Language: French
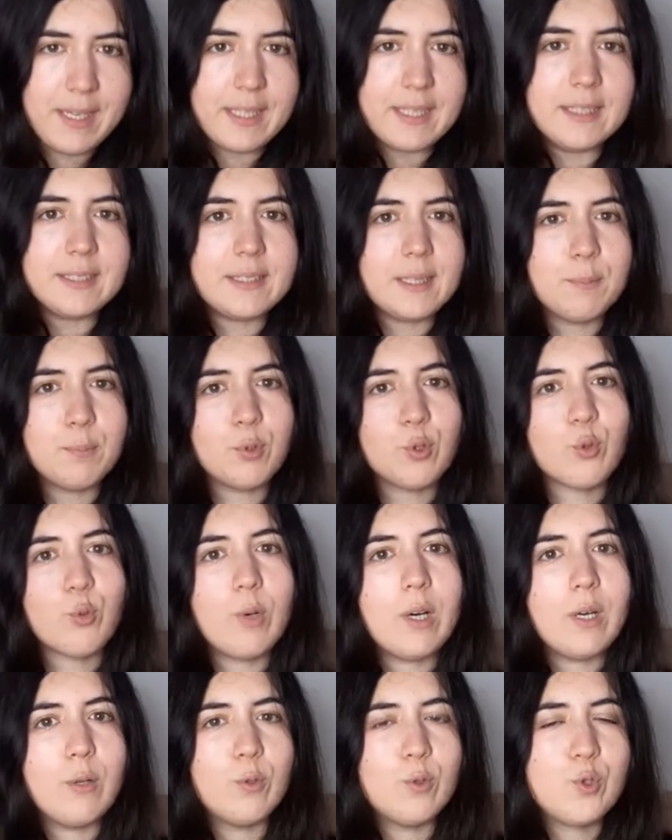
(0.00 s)
Et c'est
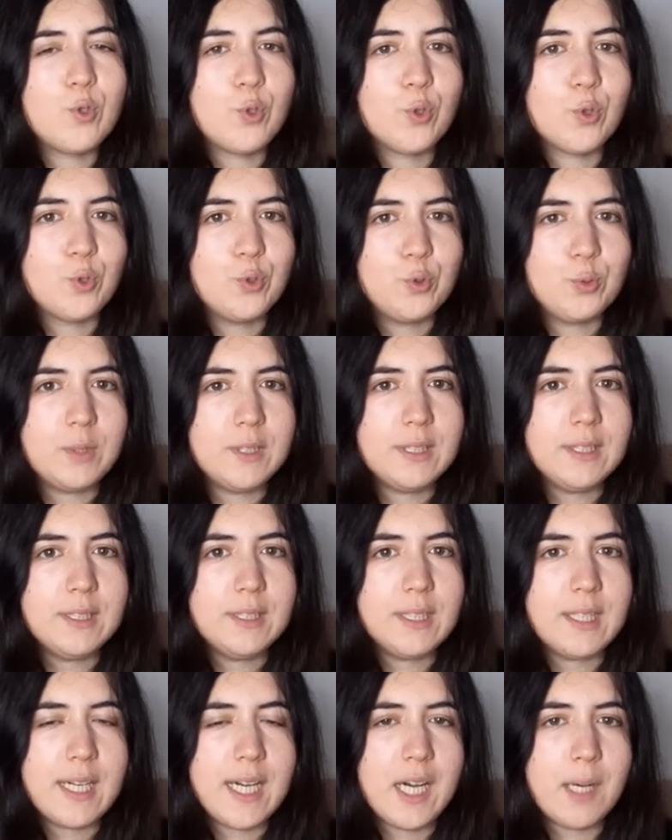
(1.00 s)
pourquoi
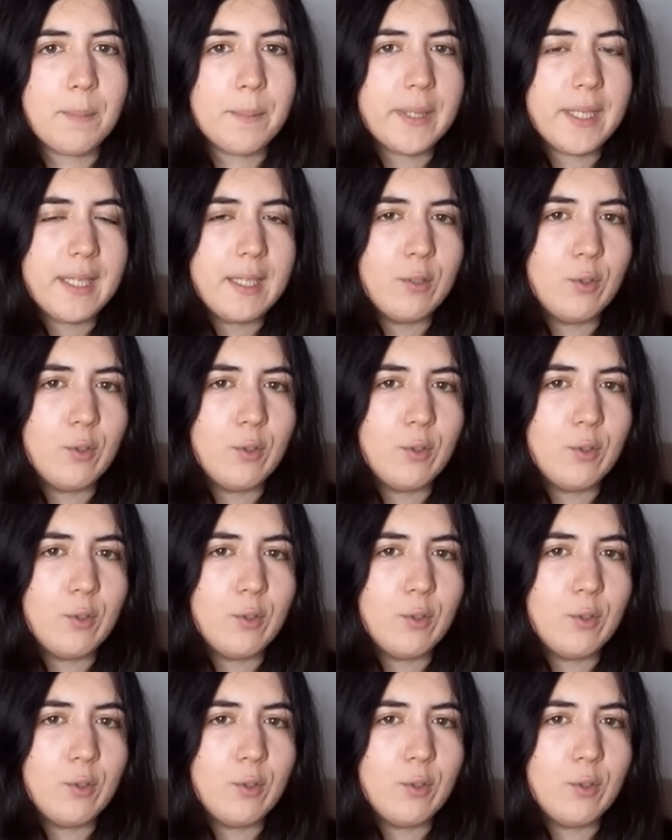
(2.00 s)
aujourd'hui, après